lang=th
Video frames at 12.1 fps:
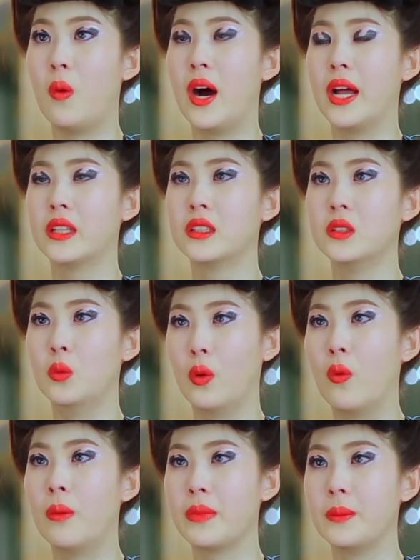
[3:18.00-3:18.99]
เพราะว่าหนู
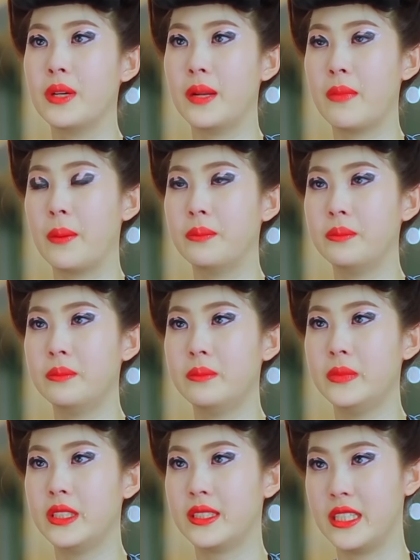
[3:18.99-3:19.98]
รู้ว่ามีเพื่อนแบบ
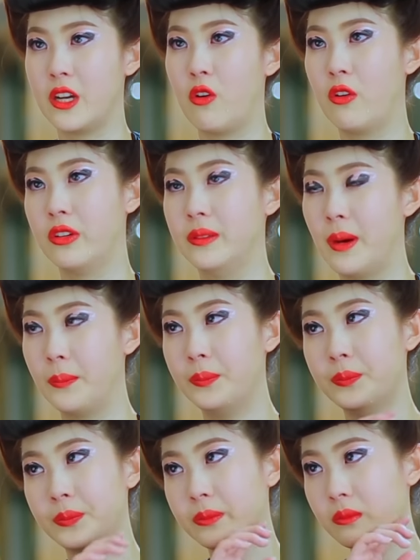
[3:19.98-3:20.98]
อีกสี่คนแบบ
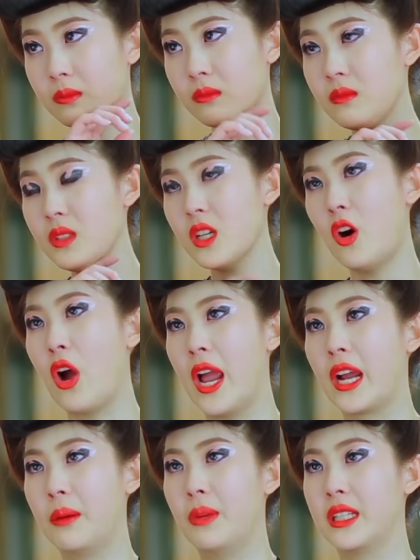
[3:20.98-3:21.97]
คอย
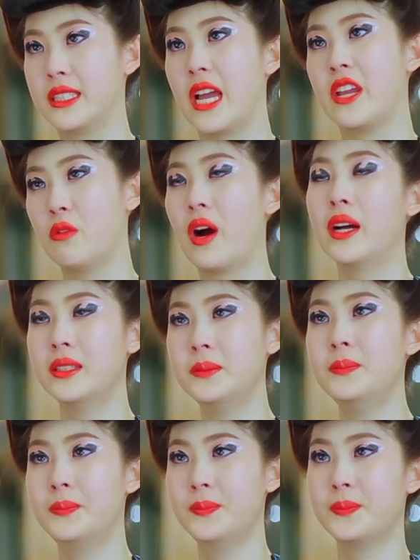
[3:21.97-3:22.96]
ให้กำลังใจอยู่ค่ะ
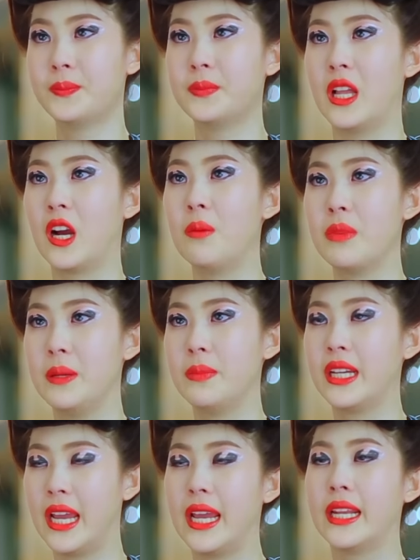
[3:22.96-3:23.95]
แล้วก็มี
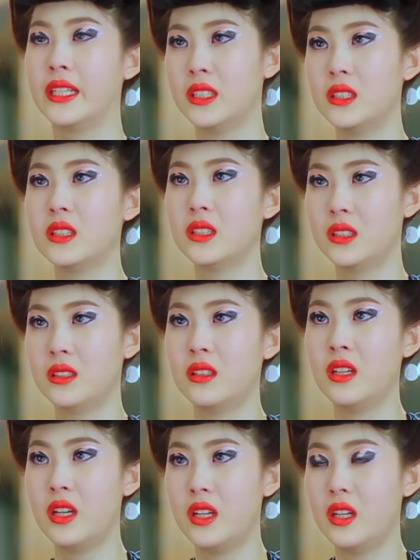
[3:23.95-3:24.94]
พี่เกด
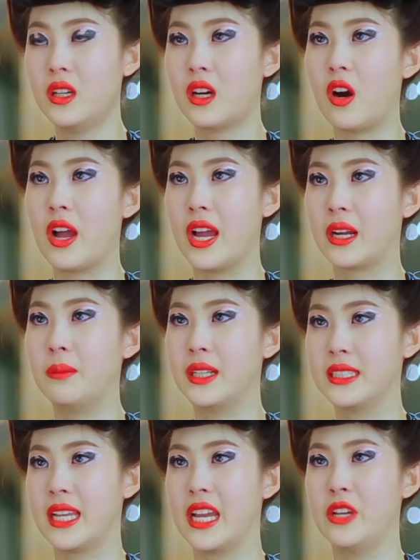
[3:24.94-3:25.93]
คอยให้
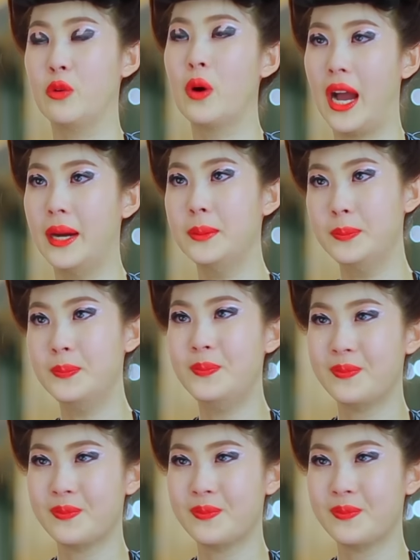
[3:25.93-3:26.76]
กำลังใจอยู่ค่ะ